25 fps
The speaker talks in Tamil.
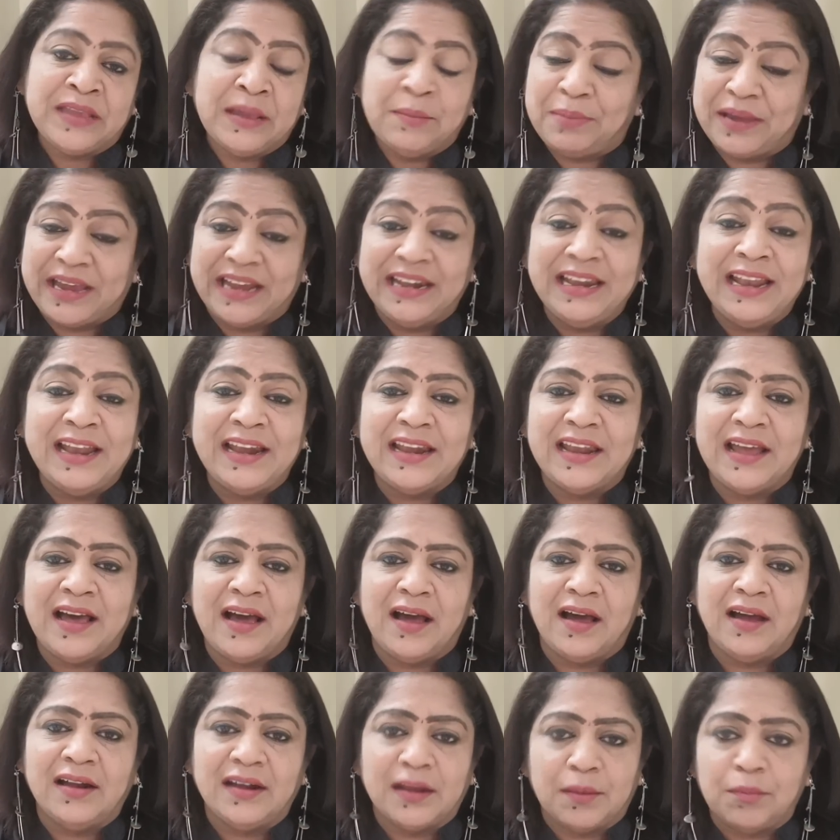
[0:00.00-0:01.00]
இப்ப என்னன்னா
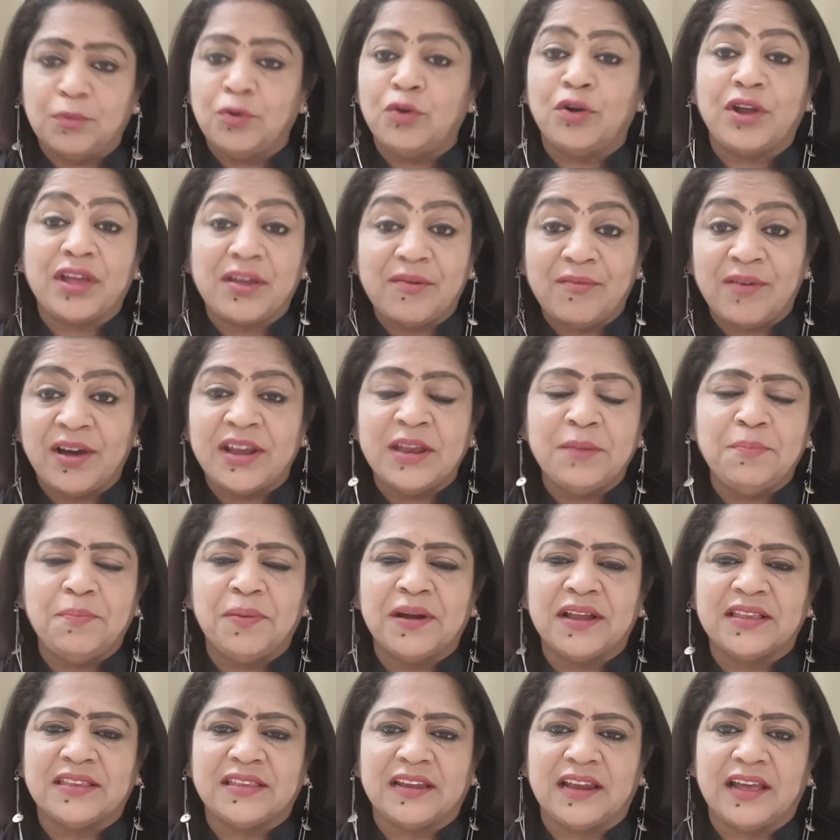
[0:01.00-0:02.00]
நம்மளுடைய
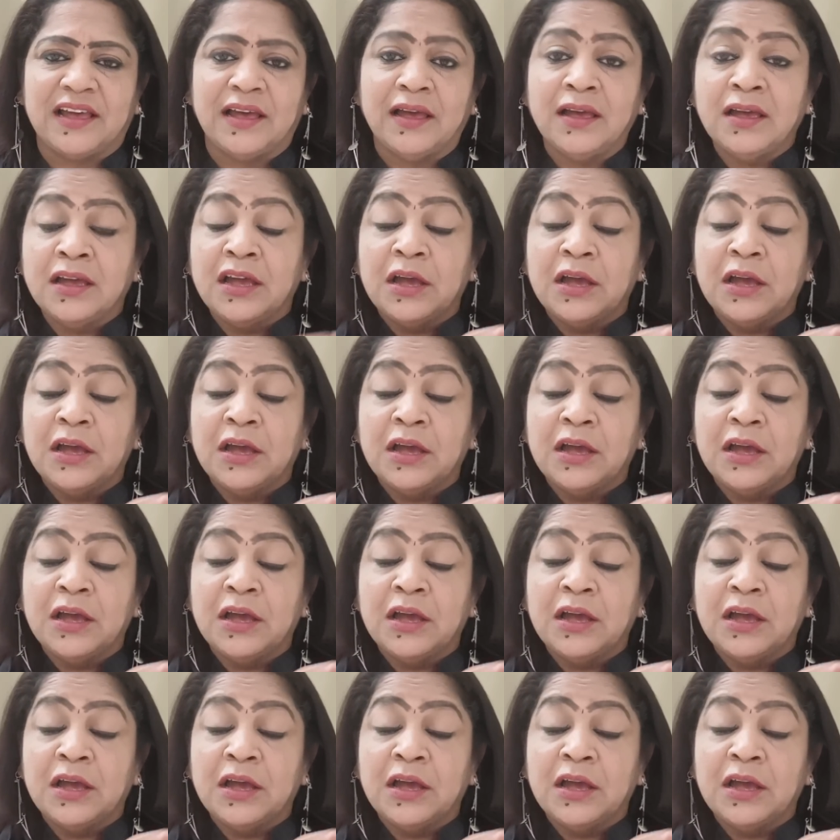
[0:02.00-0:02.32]
வரிப்பணத்துல